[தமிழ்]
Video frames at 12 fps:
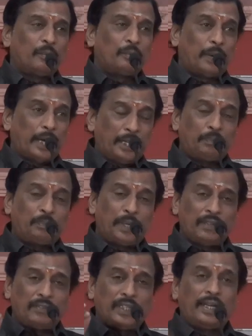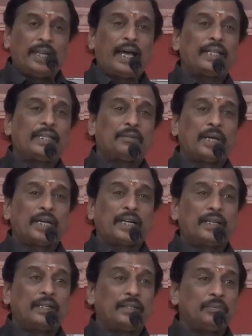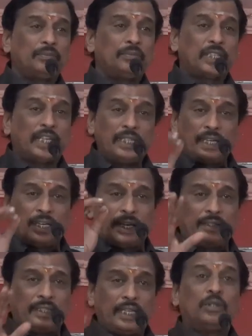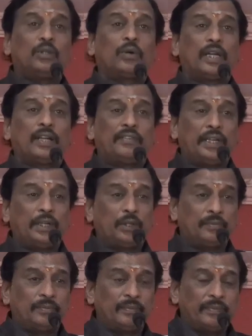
படிப்பறிவு இல்லாத மக்களும் செய்திகளை தெரிந்து கொள்ள வேண்டும்